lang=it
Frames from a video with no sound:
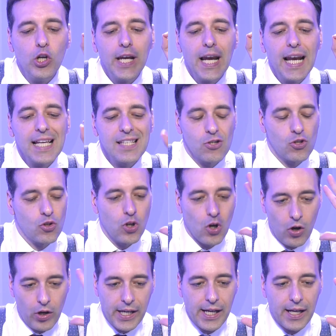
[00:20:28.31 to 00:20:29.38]
nella
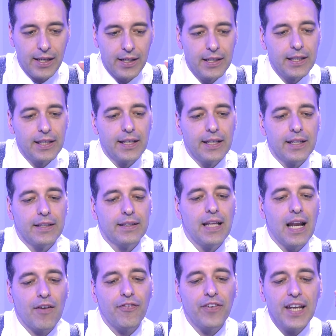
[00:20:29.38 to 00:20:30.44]
storia
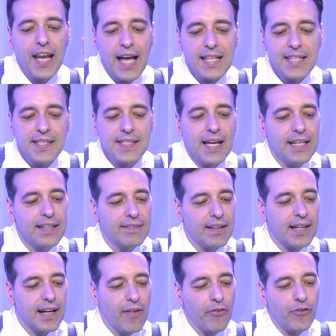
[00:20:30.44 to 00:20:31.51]
della finanza
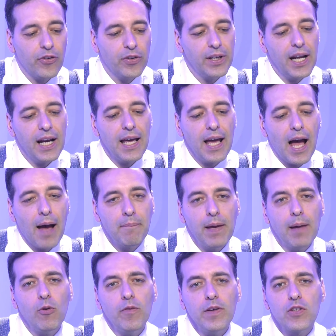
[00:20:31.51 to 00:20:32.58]
internazionale
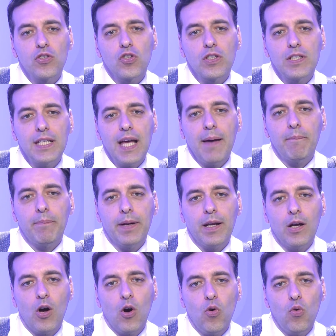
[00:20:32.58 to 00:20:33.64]
abbiamo visto
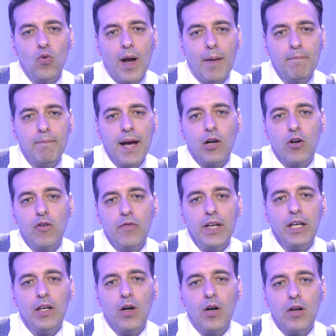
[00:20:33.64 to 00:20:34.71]
sempre una Bank of
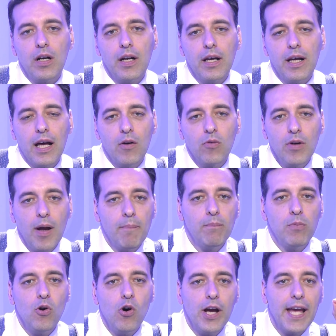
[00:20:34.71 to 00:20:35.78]
England, una
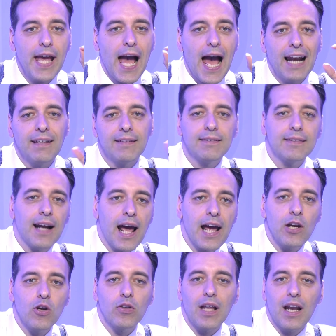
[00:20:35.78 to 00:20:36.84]
BOE al
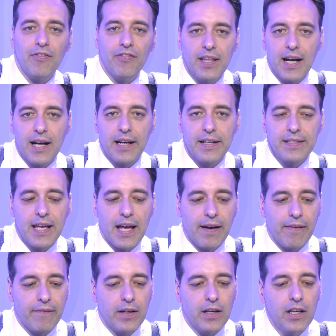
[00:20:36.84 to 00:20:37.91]
traino della Federal
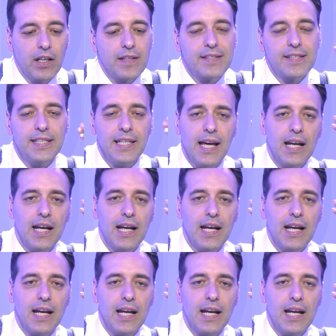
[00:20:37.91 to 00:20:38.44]
Reserve, sia